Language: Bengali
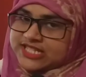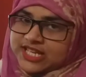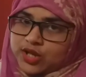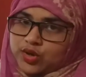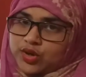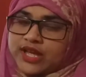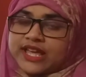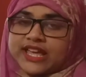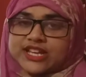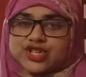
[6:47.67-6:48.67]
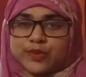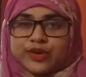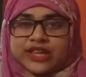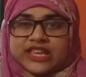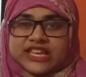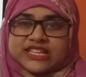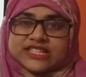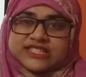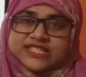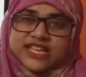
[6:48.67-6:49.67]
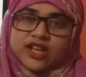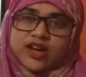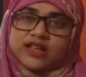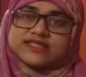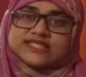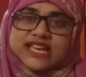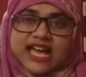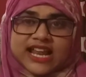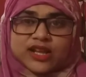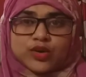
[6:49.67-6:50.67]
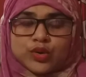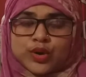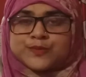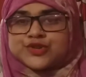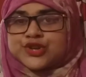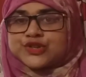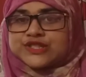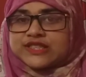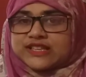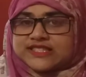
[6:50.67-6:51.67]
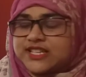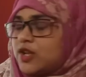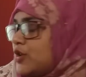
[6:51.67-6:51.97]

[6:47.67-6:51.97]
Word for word: ছিল এ সময় কি ছিল চাল খুব সস্তা ছিল